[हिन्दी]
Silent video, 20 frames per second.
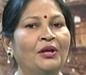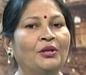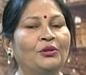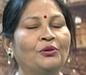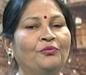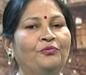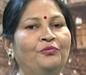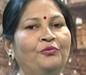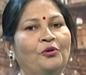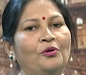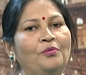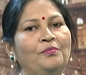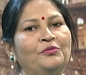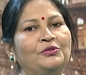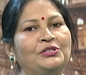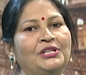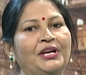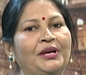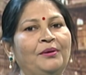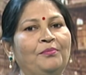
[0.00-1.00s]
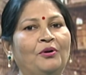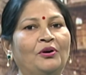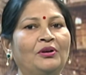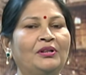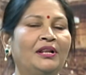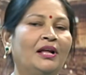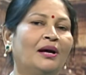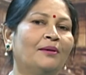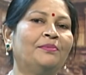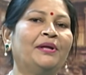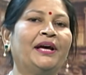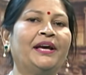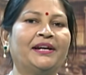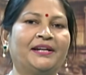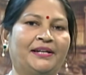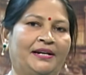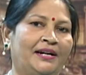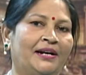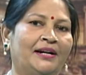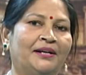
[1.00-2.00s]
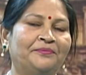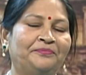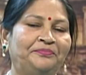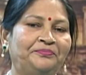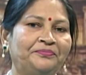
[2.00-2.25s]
तो वो मुझे बहुत लाभदायक रहा